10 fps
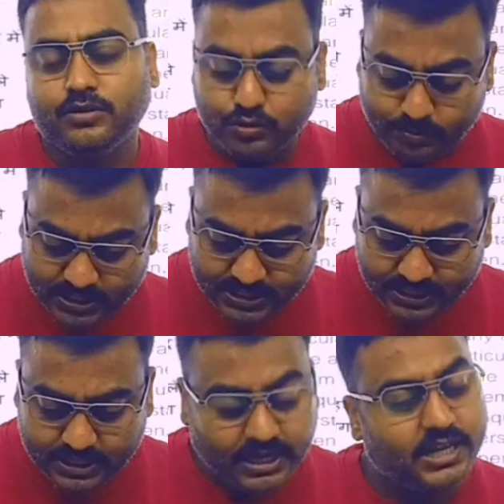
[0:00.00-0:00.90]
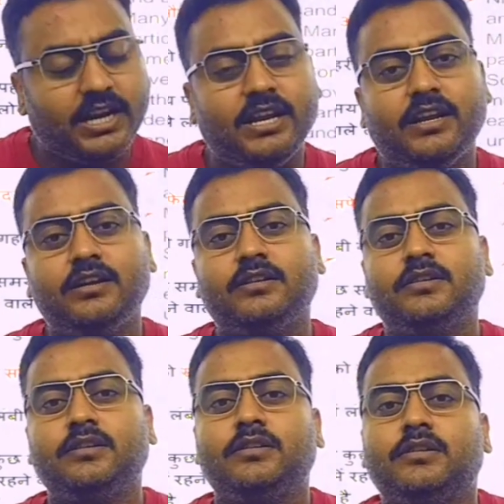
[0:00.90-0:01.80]
जो बच्चे देख रहे
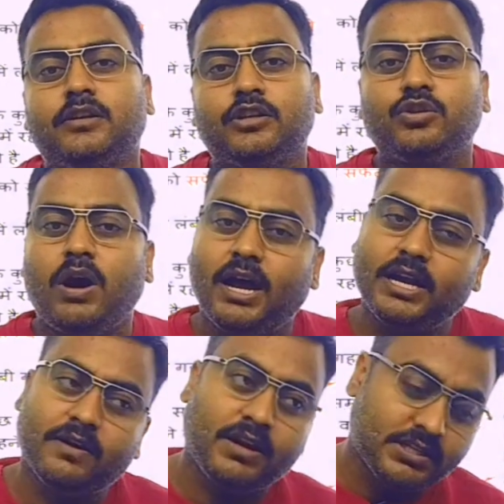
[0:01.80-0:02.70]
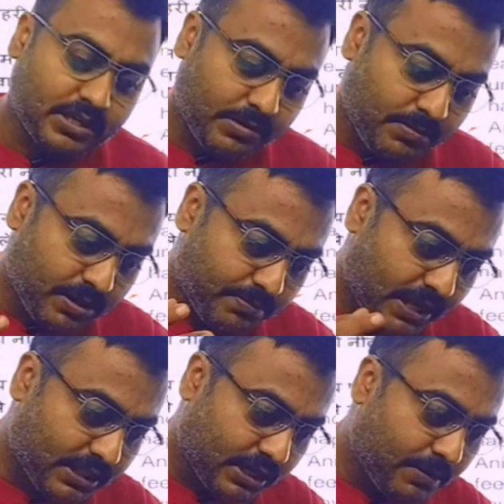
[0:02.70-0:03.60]
हैं जो आने वाले समय में एक
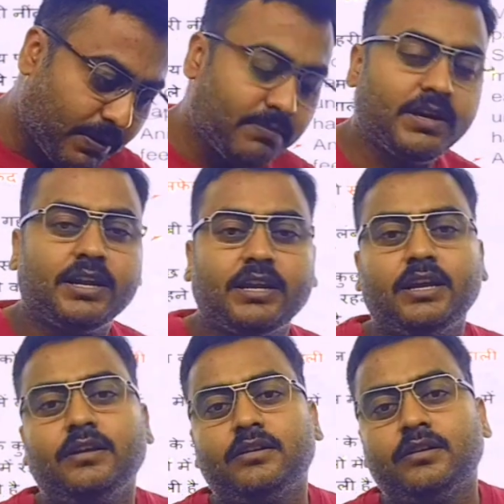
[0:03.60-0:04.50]
बेहतर कपल बनेंगे